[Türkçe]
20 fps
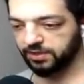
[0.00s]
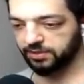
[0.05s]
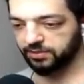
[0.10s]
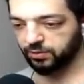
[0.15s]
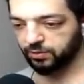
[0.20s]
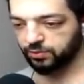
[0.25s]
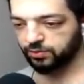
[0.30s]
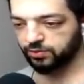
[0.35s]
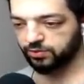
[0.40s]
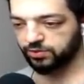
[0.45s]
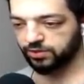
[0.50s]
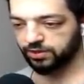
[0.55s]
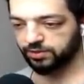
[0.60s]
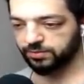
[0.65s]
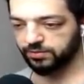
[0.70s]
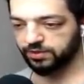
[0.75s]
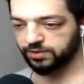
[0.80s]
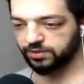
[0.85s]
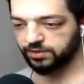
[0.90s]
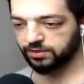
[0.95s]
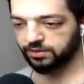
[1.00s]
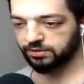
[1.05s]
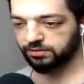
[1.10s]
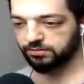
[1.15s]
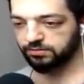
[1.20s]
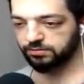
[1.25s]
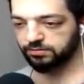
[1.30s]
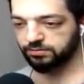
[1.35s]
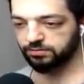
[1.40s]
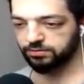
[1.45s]
bir kez 30 canım gitti.
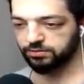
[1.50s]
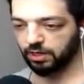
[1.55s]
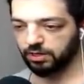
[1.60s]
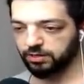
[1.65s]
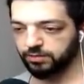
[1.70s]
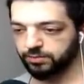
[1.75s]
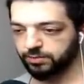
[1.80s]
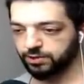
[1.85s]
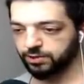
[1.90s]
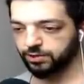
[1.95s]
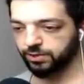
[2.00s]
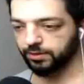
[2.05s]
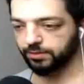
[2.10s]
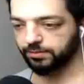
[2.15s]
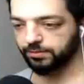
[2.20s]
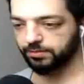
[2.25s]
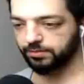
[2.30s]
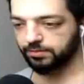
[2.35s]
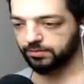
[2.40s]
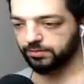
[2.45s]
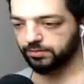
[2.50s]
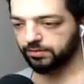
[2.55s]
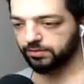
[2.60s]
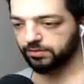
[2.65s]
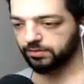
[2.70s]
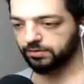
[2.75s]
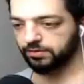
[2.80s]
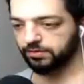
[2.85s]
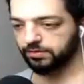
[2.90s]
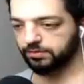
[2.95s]
Gel bakayım.
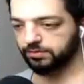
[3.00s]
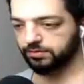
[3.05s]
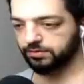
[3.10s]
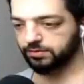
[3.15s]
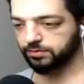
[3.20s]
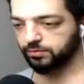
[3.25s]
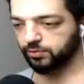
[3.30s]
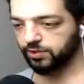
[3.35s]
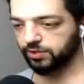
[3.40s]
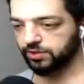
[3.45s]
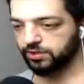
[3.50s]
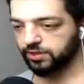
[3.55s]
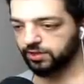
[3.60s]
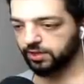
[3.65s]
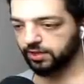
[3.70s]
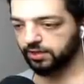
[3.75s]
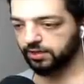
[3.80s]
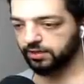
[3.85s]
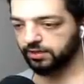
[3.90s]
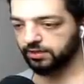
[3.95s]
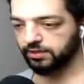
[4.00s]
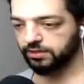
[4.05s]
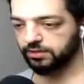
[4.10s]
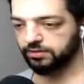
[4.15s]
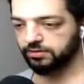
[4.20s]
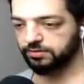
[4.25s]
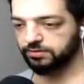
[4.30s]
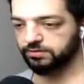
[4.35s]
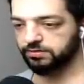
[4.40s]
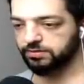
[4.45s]
Bu gitti.
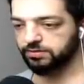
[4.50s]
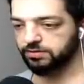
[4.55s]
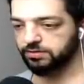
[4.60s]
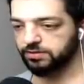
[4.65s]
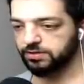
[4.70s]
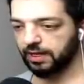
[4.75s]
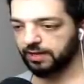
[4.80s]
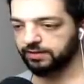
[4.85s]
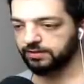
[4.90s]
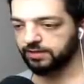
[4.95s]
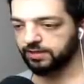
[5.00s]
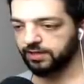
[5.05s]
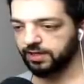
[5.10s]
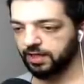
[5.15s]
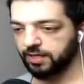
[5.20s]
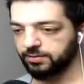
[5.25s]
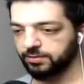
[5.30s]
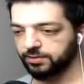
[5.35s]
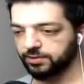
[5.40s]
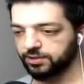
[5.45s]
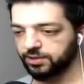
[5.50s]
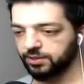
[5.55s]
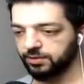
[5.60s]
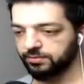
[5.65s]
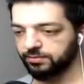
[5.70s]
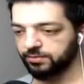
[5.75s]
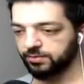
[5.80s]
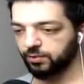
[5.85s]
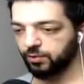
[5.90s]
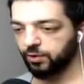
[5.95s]
Sen de gel
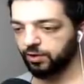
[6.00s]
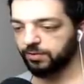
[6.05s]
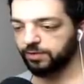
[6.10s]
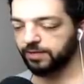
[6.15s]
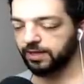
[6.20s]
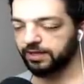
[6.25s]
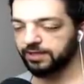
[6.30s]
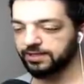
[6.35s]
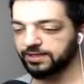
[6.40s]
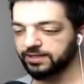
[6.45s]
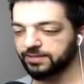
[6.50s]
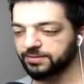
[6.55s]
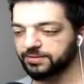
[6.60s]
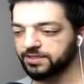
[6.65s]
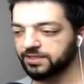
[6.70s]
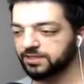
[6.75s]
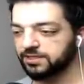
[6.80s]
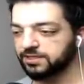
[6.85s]
bakayım. Hop alırım